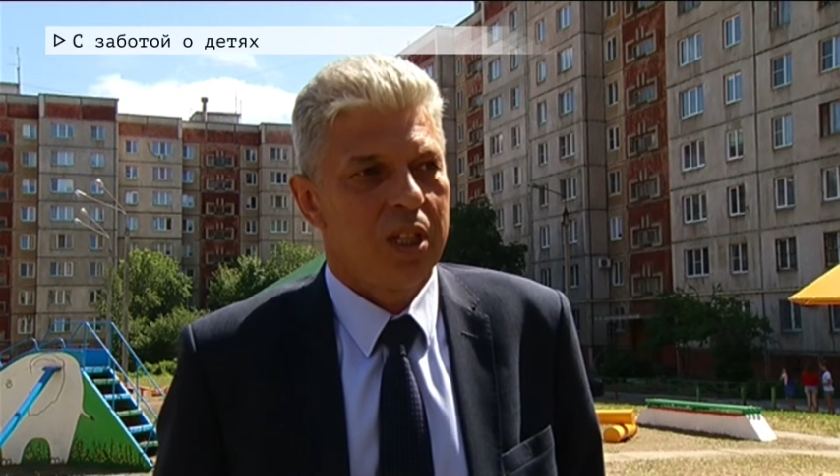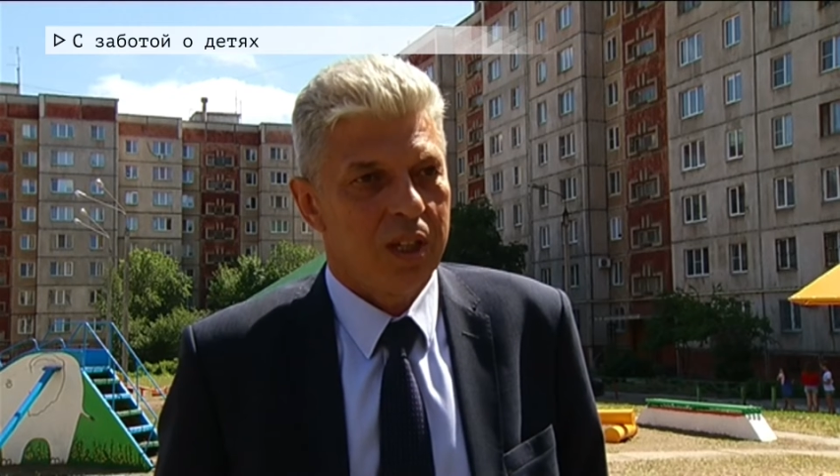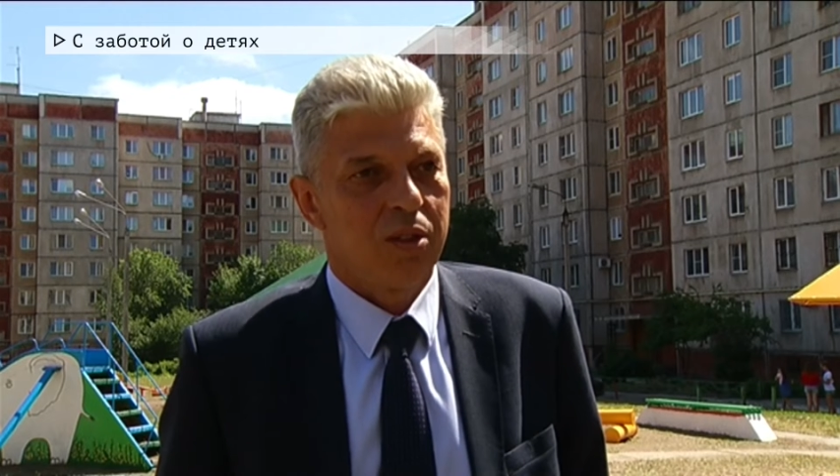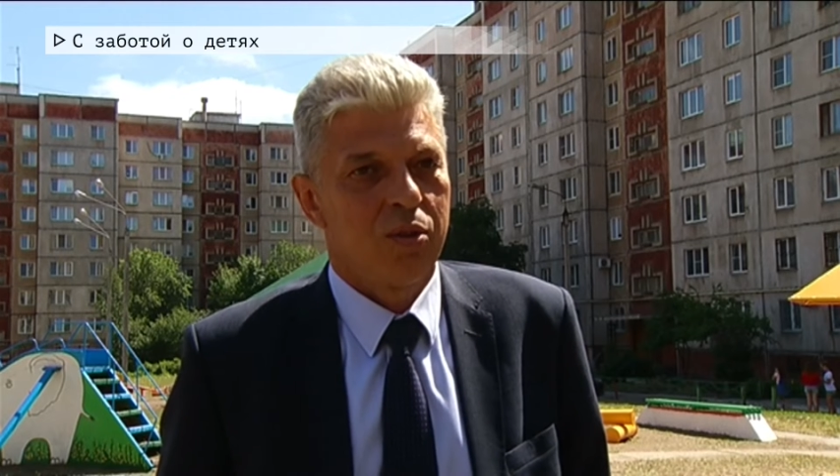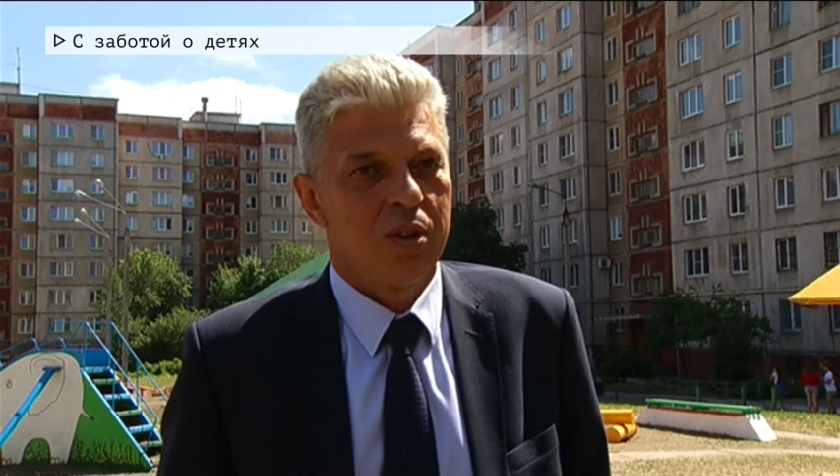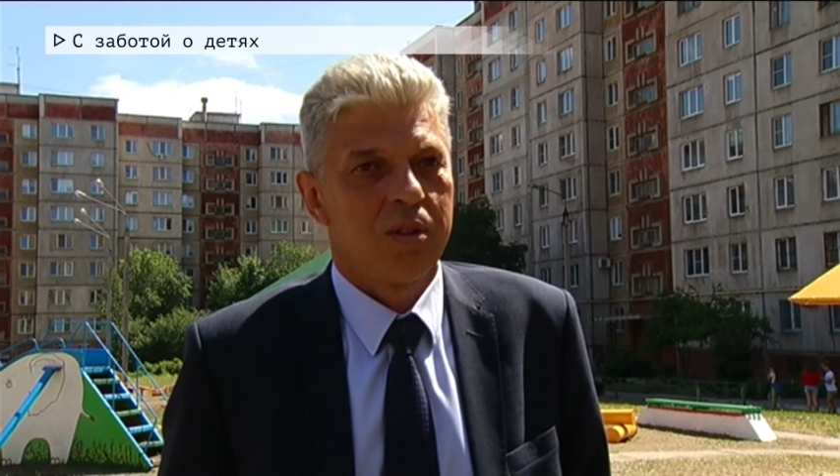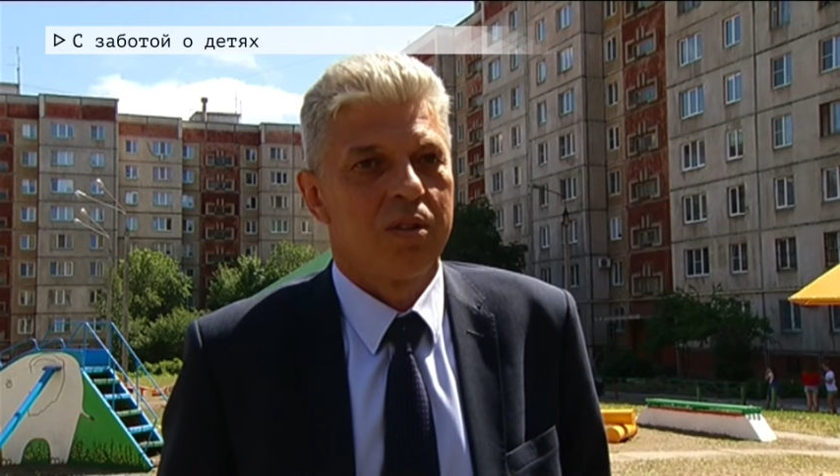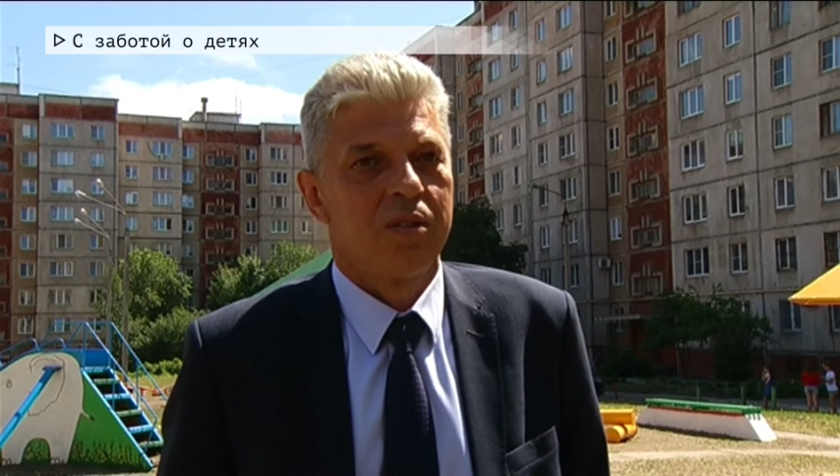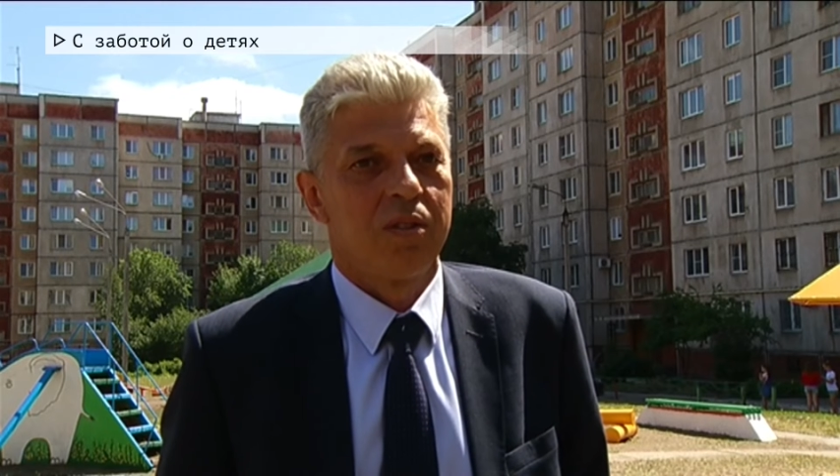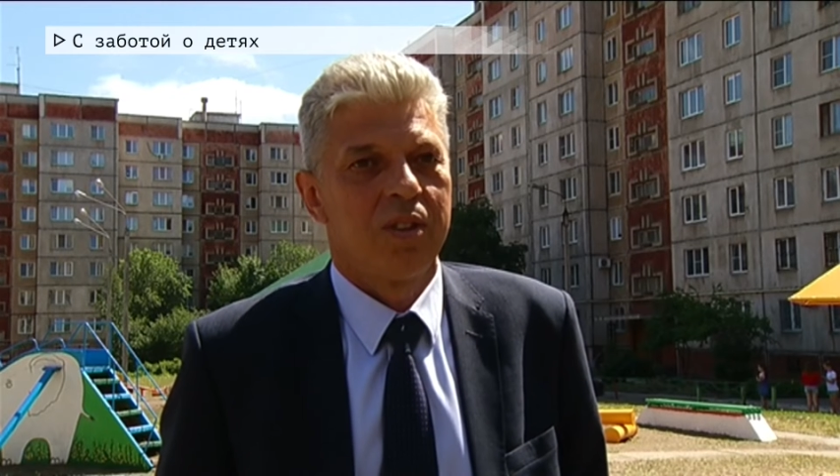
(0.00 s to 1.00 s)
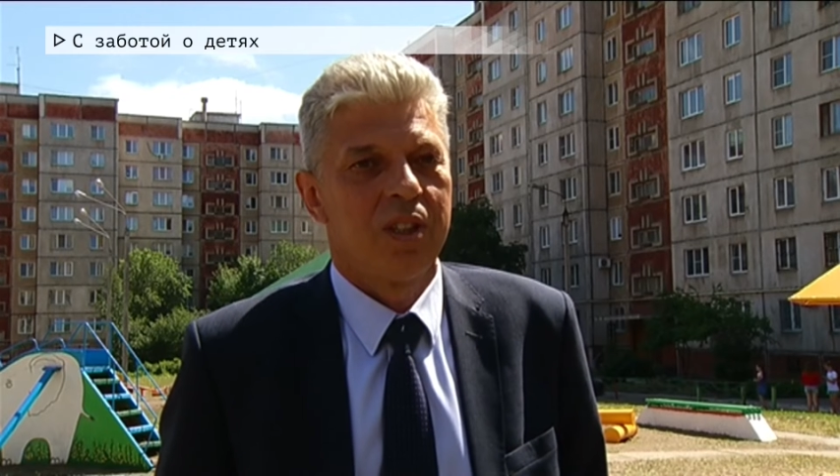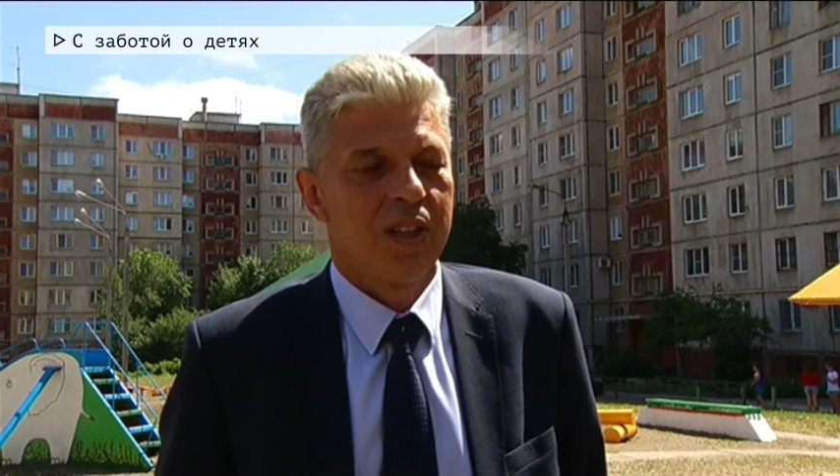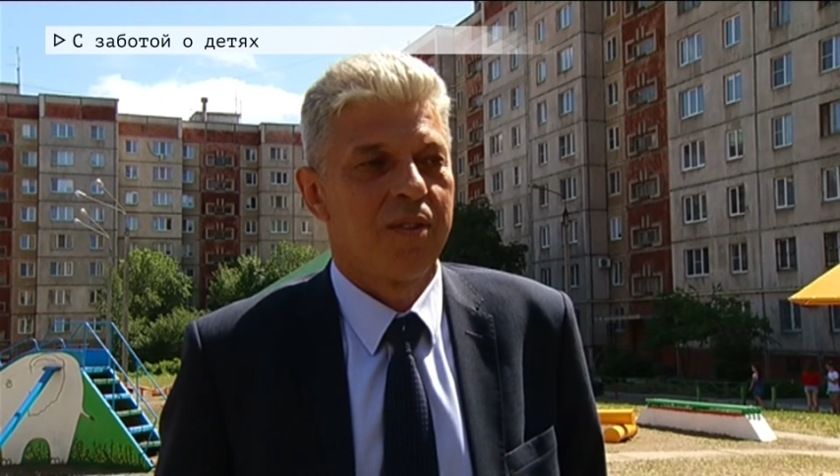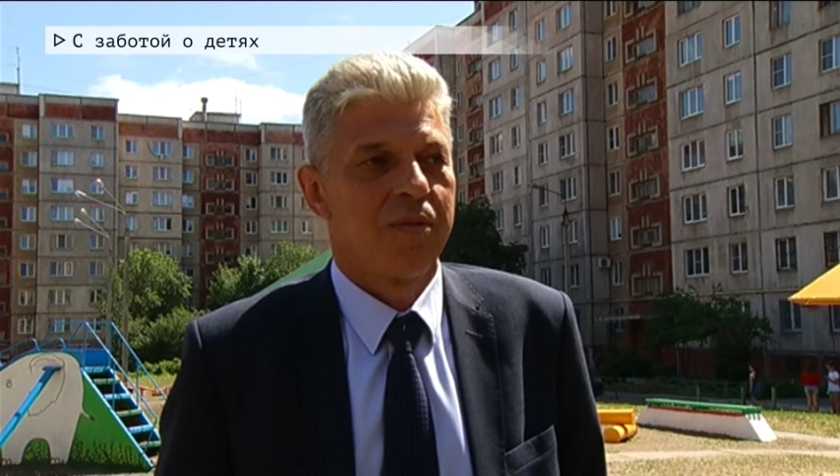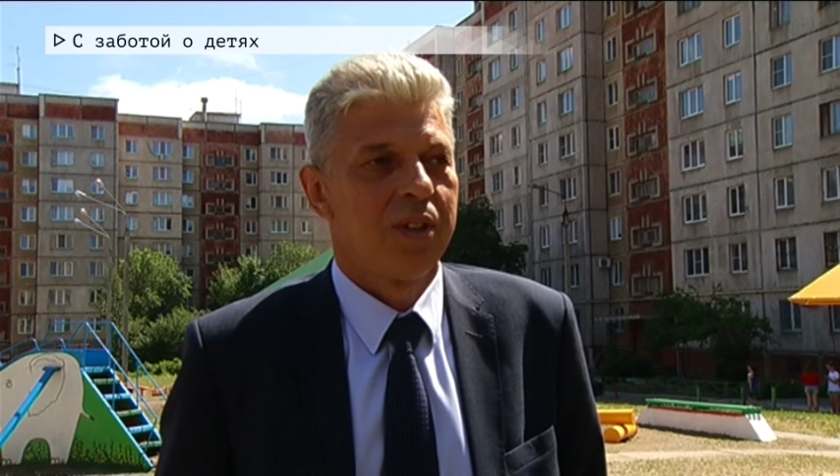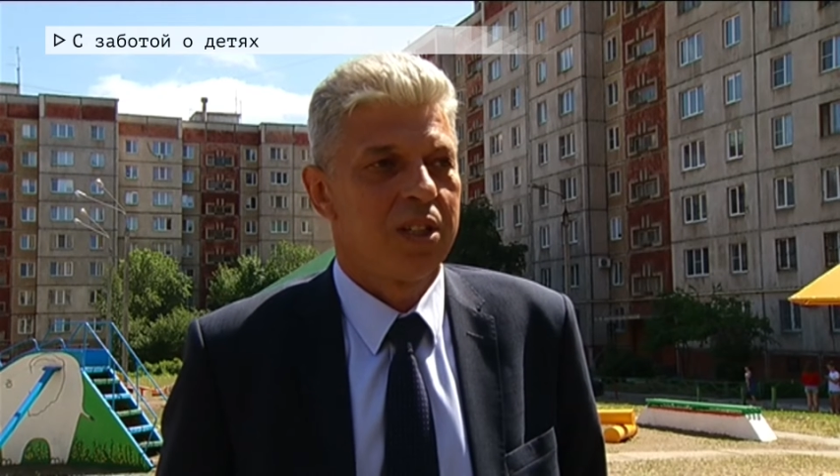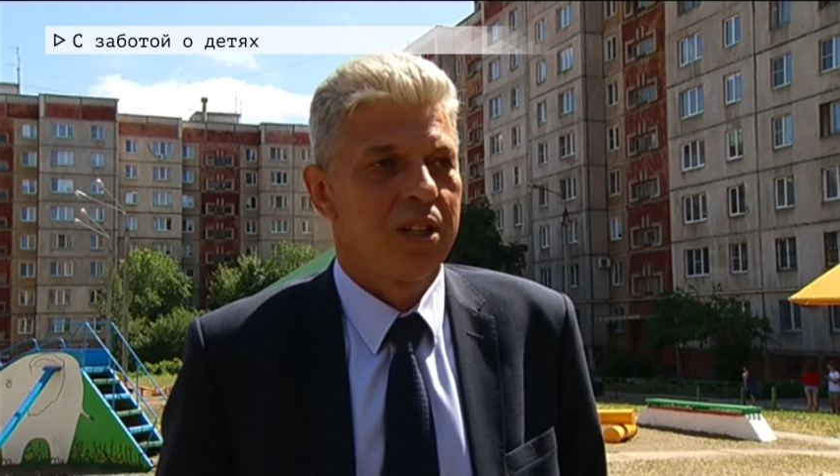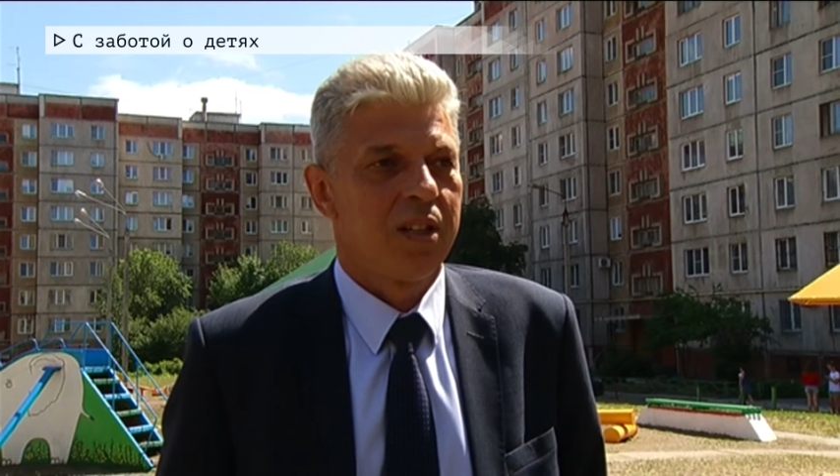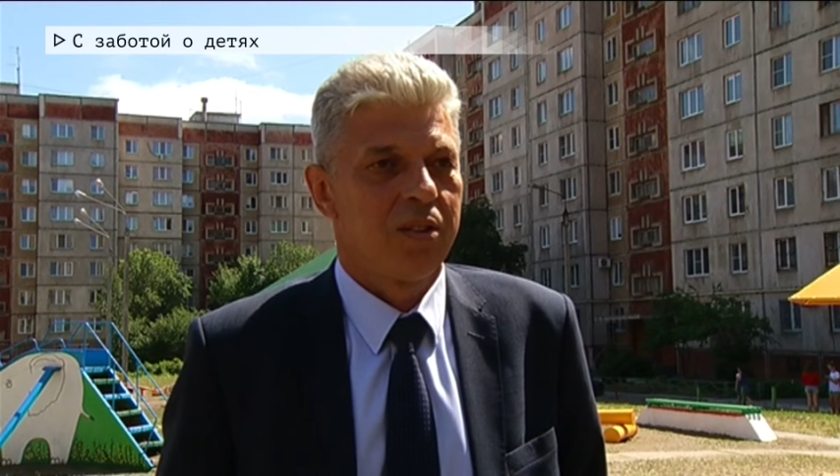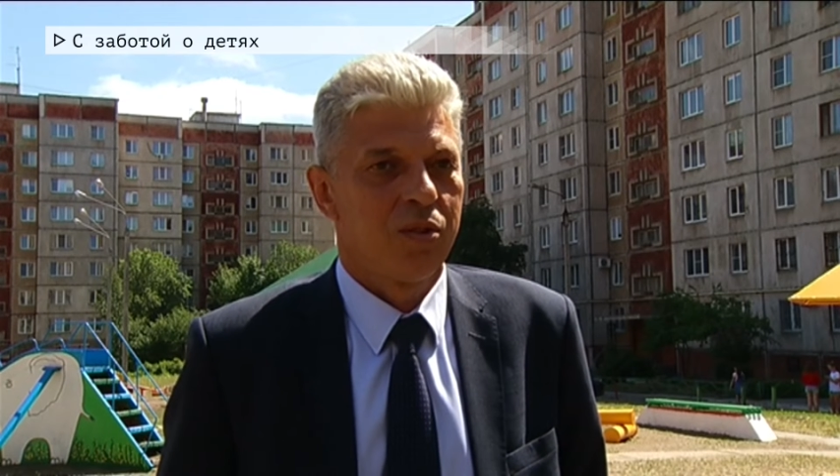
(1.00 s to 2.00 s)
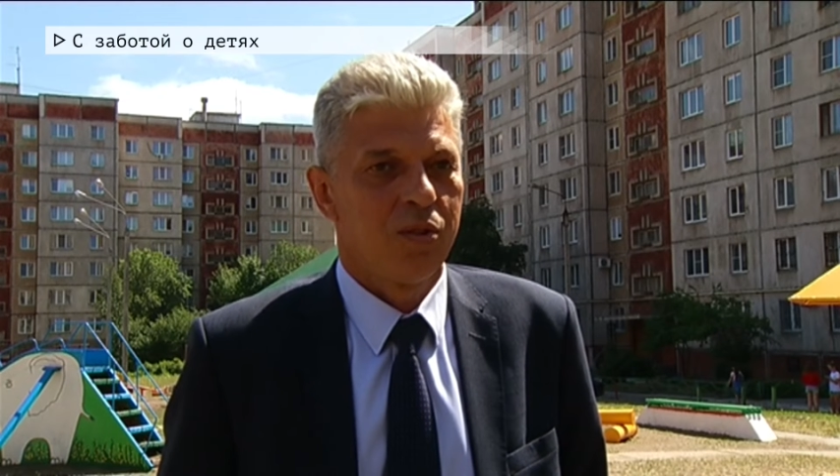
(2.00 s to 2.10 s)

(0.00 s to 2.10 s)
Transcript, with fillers: Есть, которые не там выросли,